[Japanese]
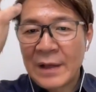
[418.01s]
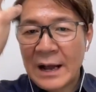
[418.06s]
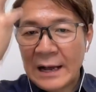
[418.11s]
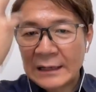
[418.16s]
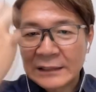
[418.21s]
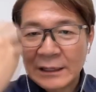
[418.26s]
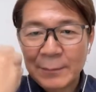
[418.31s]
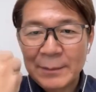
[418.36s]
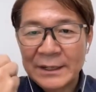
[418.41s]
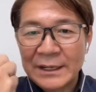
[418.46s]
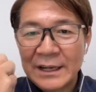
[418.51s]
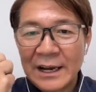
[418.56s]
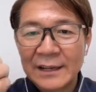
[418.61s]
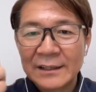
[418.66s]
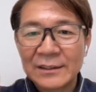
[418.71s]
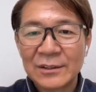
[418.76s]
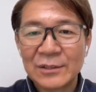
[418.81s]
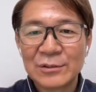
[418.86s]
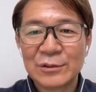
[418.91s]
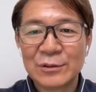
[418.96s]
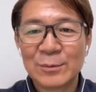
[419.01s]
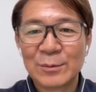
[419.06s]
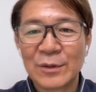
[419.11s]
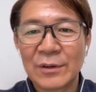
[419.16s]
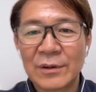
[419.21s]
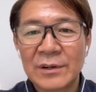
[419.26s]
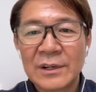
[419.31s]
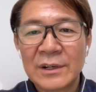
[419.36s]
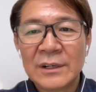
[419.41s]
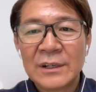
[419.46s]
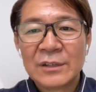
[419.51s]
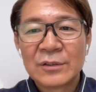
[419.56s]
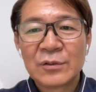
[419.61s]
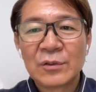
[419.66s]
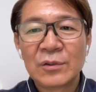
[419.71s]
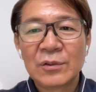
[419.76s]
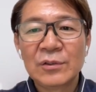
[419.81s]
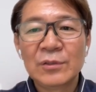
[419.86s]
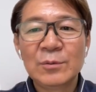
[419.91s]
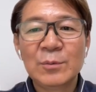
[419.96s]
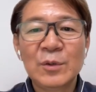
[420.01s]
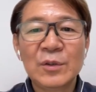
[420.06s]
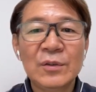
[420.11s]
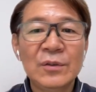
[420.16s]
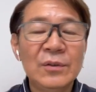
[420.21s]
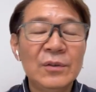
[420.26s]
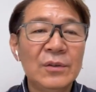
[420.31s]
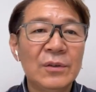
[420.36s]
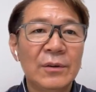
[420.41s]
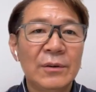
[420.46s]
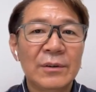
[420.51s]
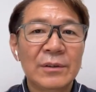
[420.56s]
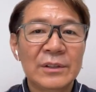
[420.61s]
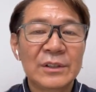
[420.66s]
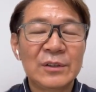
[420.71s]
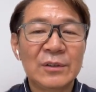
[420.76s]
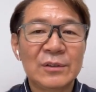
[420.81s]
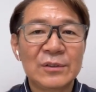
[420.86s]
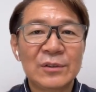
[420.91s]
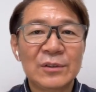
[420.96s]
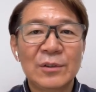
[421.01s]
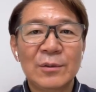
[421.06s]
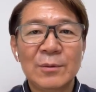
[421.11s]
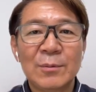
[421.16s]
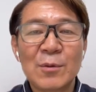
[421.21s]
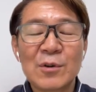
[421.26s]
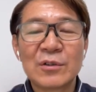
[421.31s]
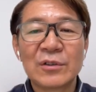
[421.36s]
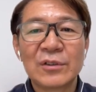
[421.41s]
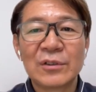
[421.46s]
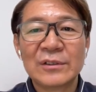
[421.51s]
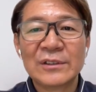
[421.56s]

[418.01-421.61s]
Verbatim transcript: 頭に入ってくるものそういうものを一つの目標に